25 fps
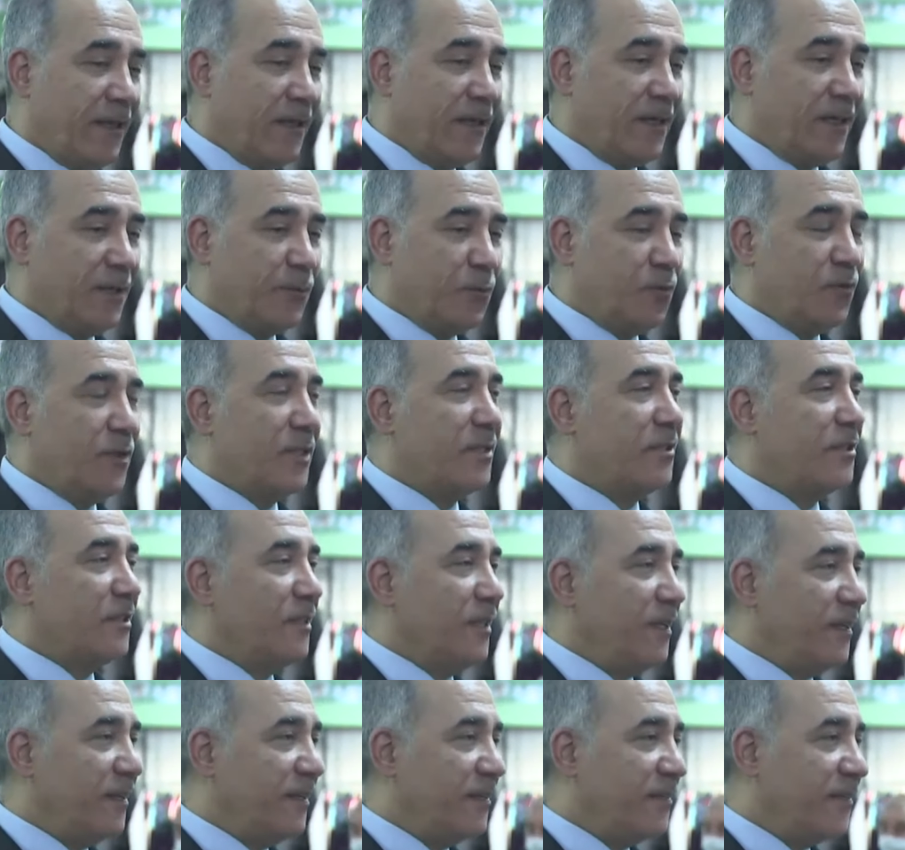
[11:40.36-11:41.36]
Ee, bu
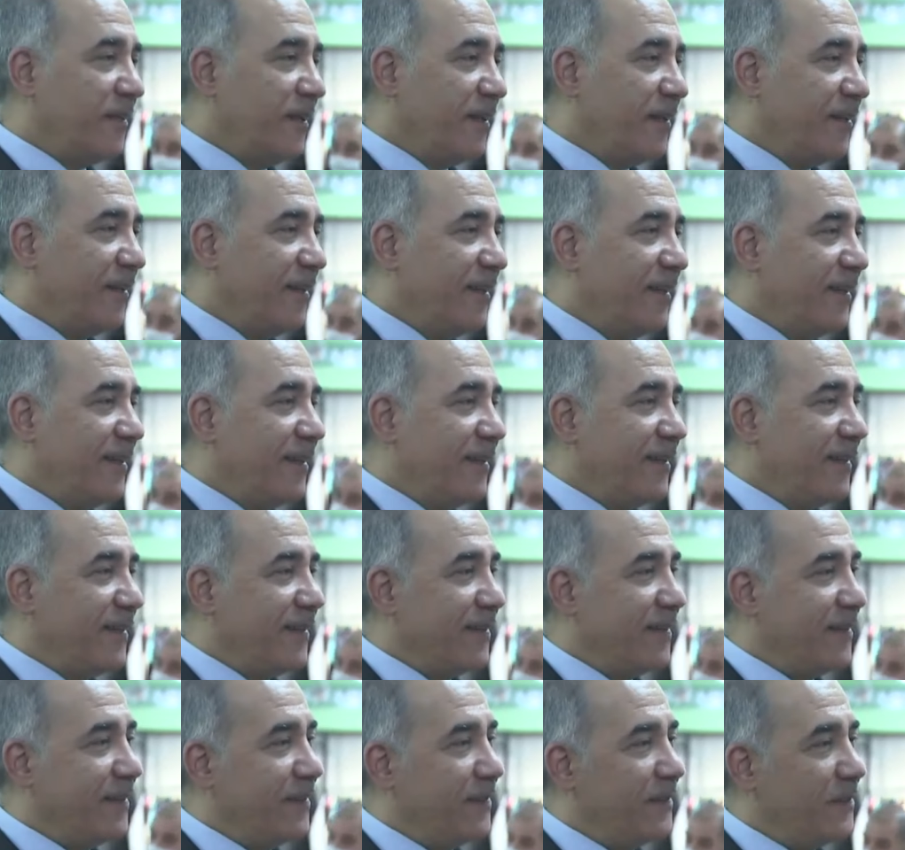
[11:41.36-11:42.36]
vesileyle de
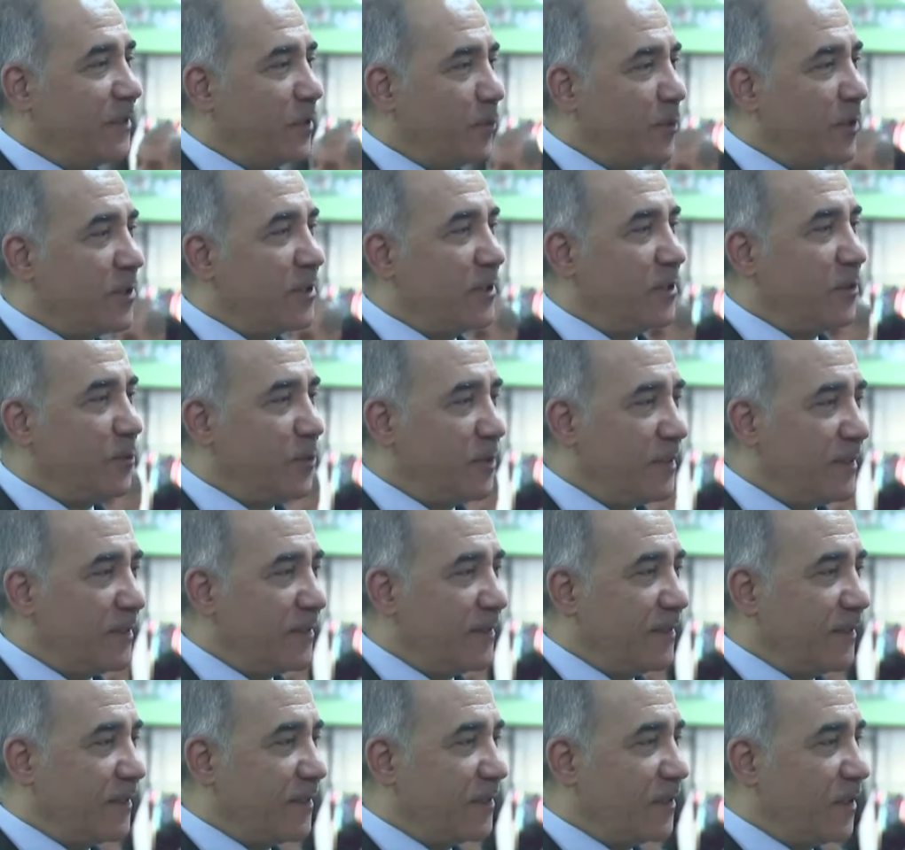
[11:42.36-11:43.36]
ee, Ramazan'ı
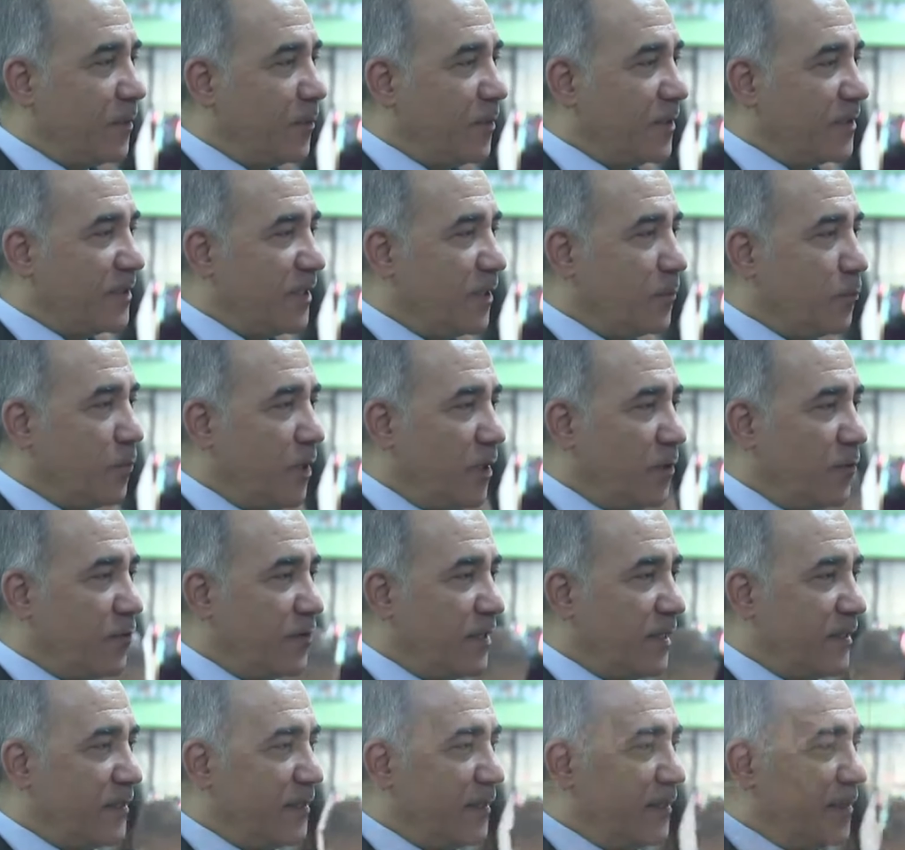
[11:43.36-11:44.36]
bitirdik. Ramazan
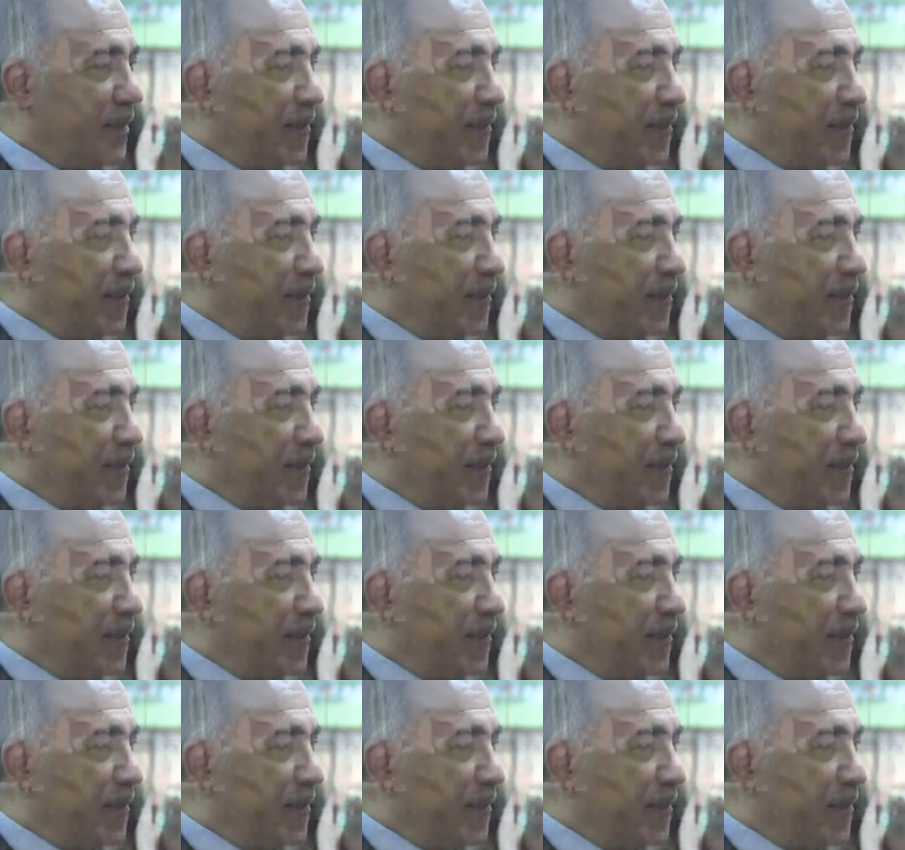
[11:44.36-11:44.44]
mağfiret